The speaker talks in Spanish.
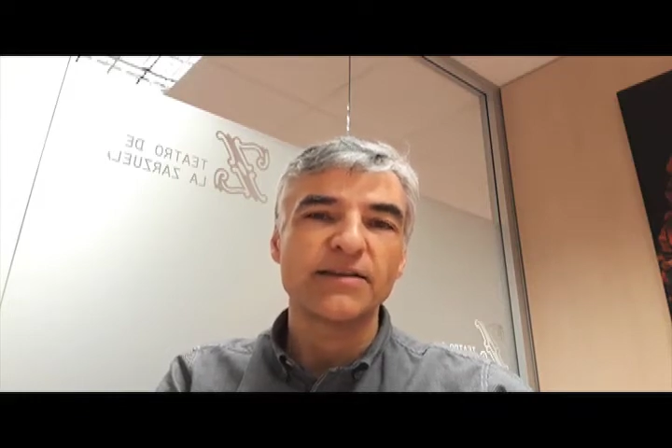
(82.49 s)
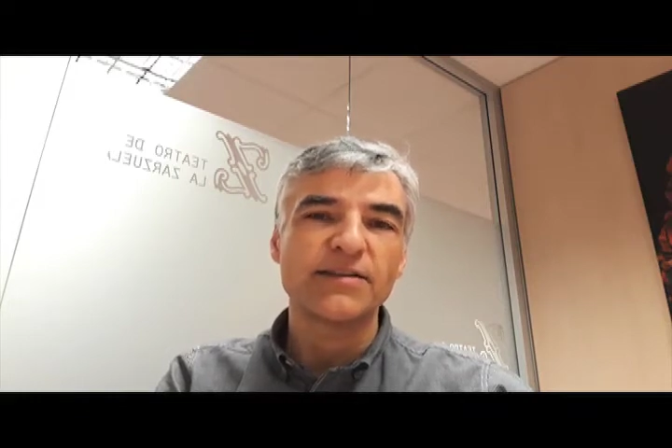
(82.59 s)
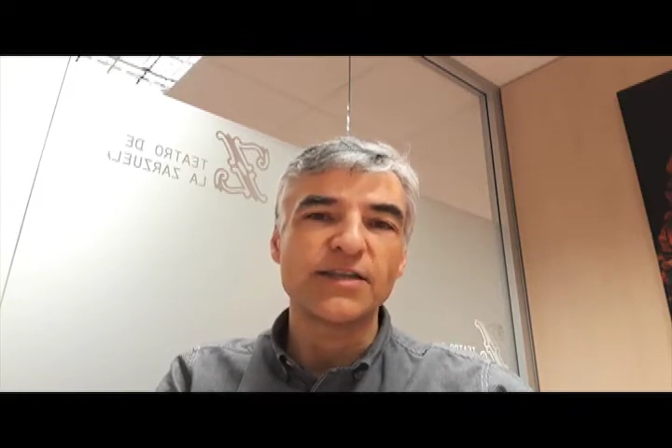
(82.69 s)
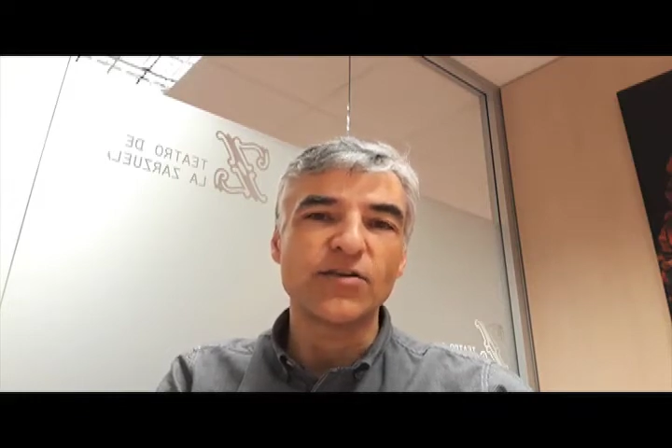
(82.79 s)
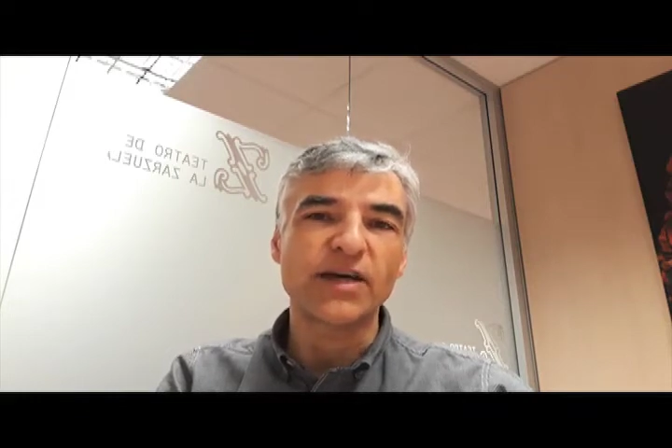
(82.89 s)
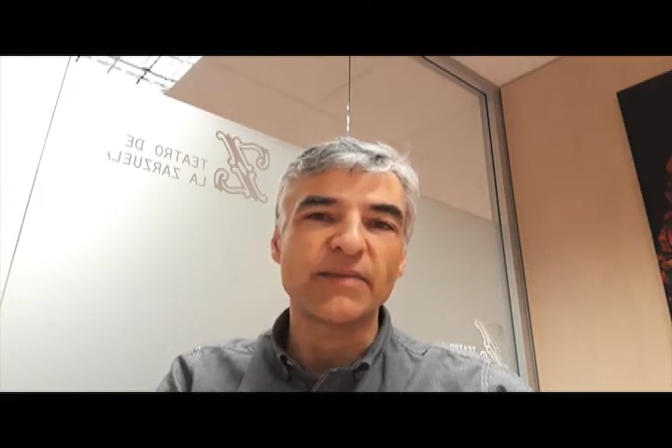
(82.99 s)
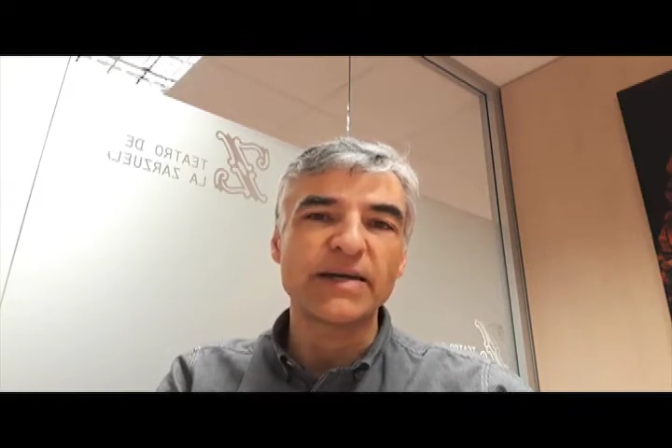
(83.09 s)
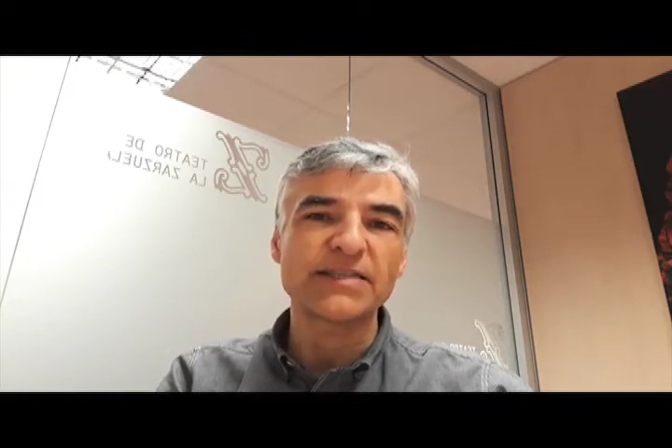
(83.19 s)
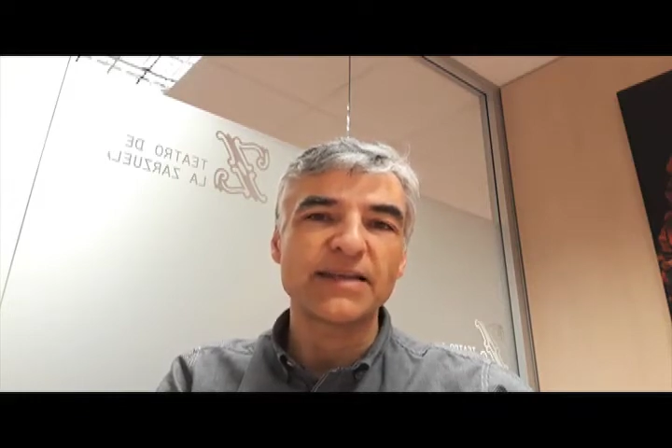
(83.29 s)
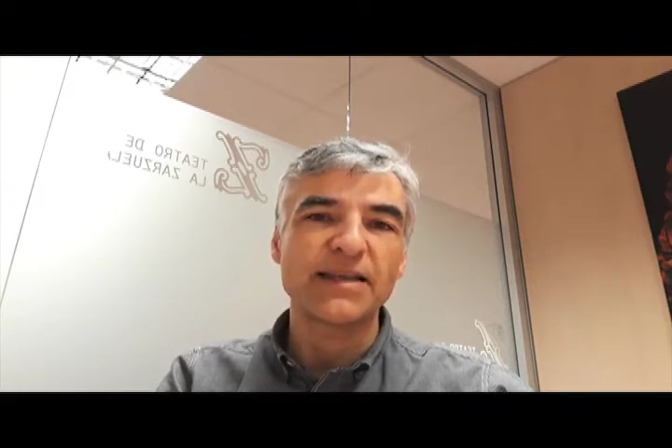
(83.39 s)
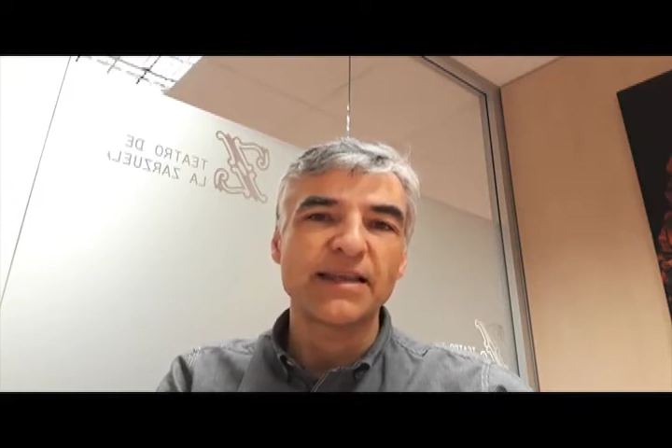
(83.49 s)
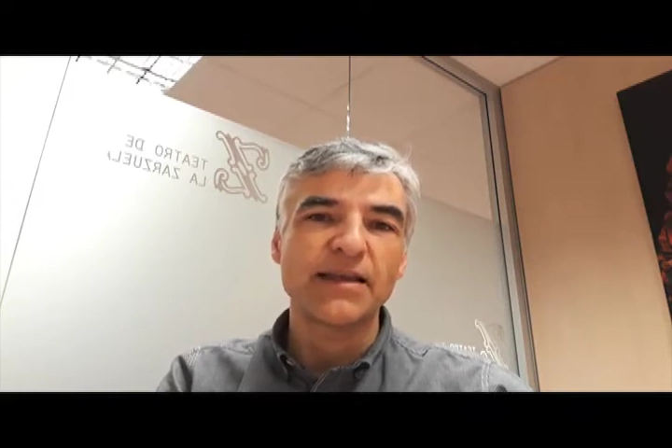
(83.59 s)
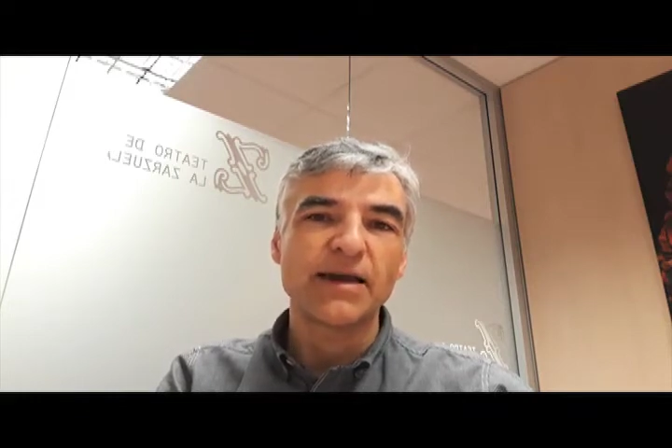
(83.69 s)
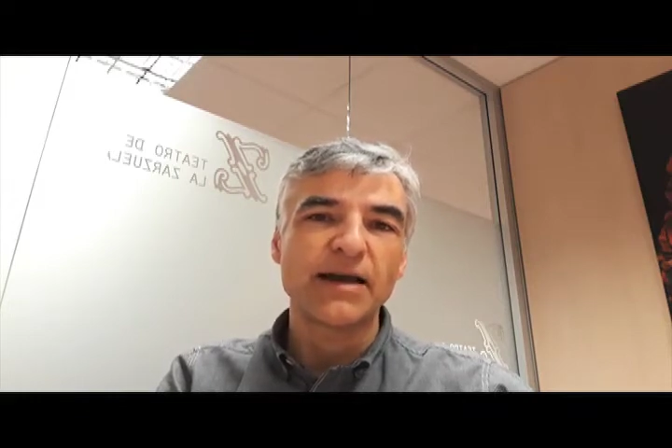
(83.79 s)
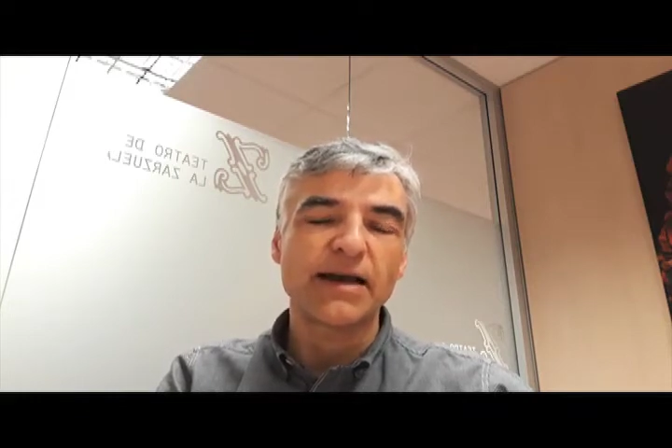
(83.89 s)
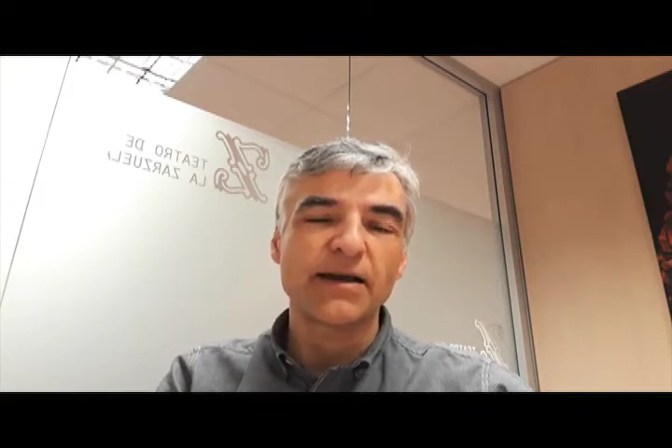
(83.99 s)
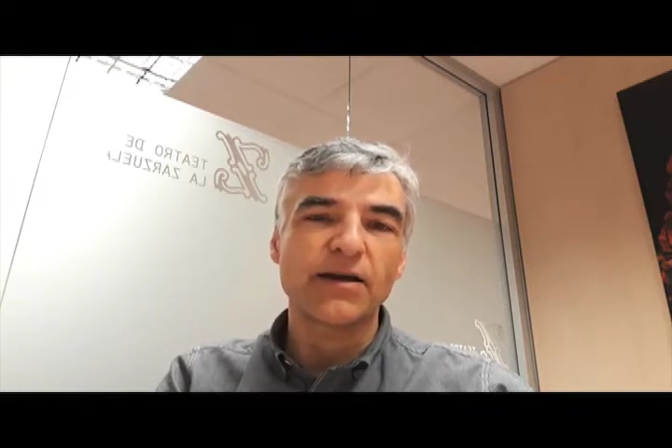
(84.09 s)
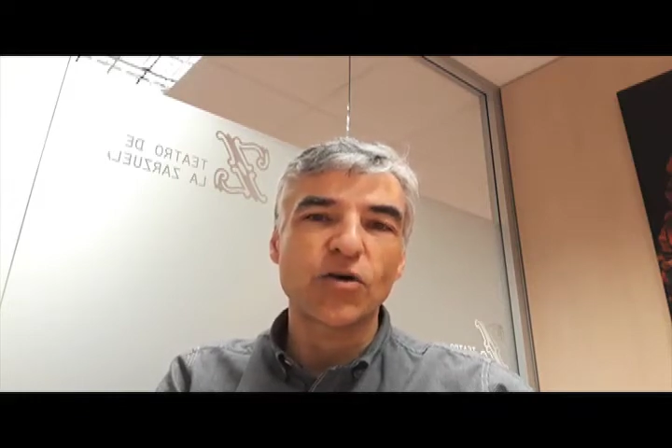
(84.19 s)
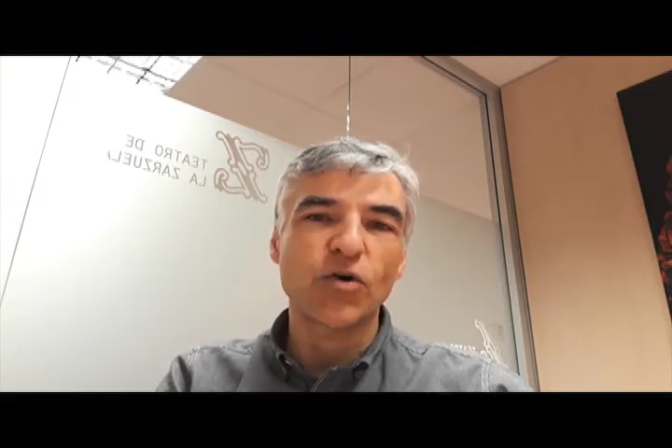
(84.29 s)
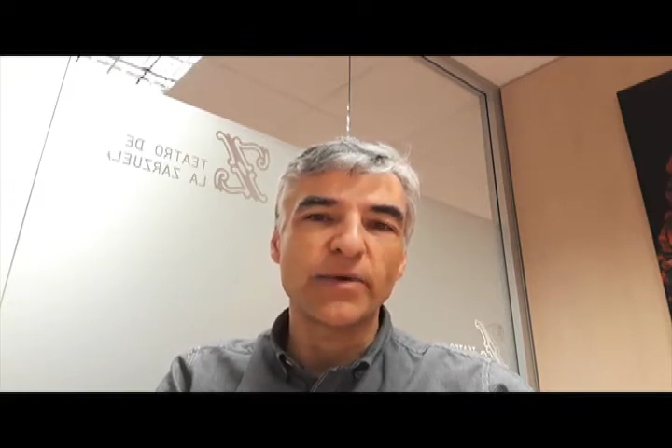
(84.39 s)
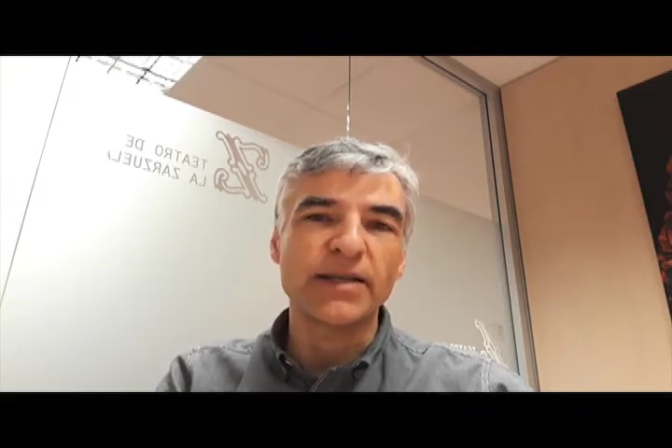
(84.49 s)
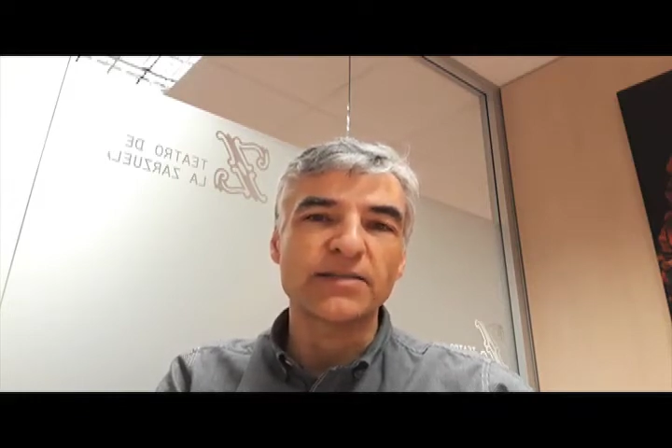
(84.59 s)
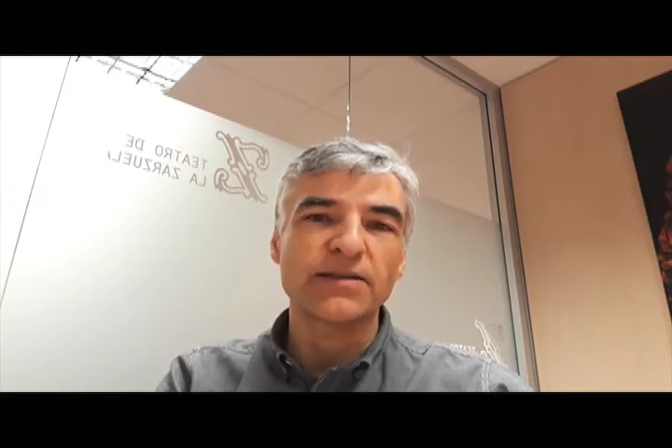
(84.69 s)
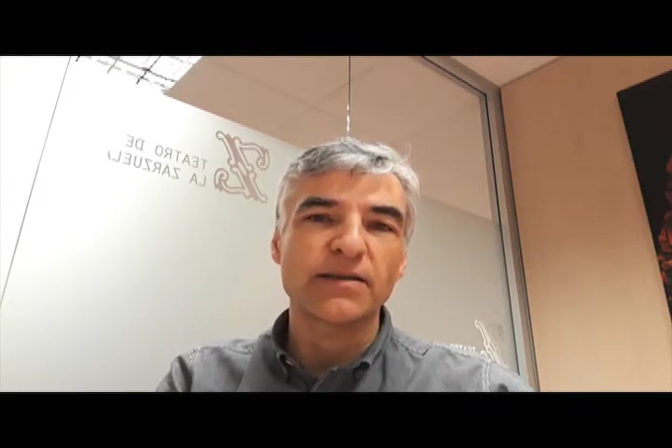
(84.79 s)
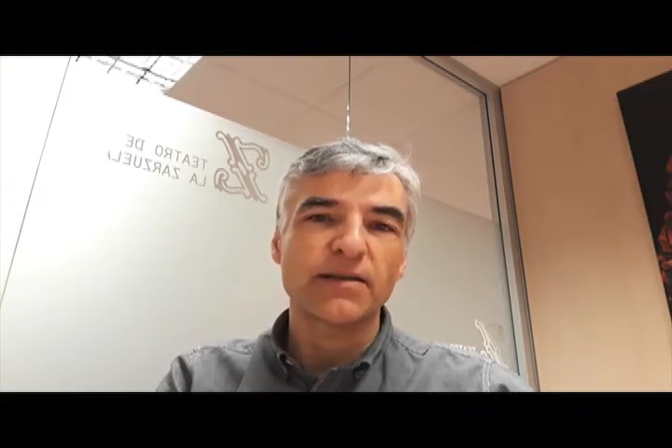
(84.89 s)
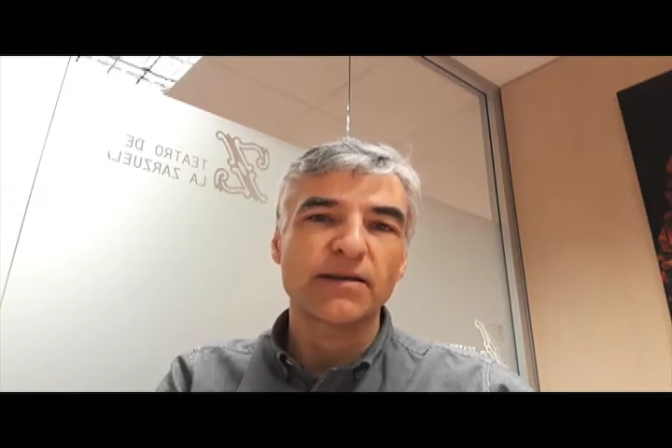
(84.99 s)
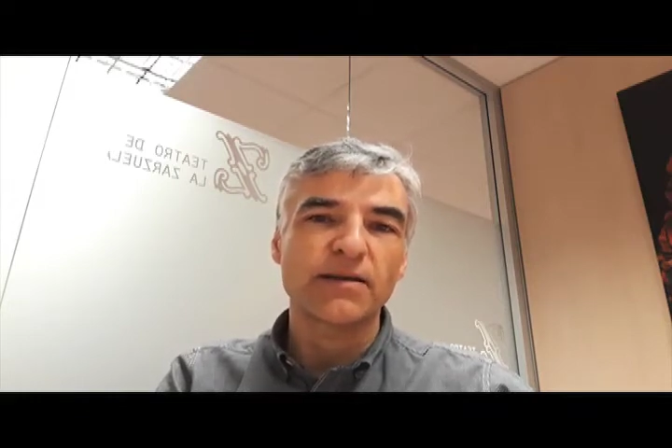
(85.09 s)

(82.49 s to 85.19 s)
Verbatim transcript: sino que además jóvenes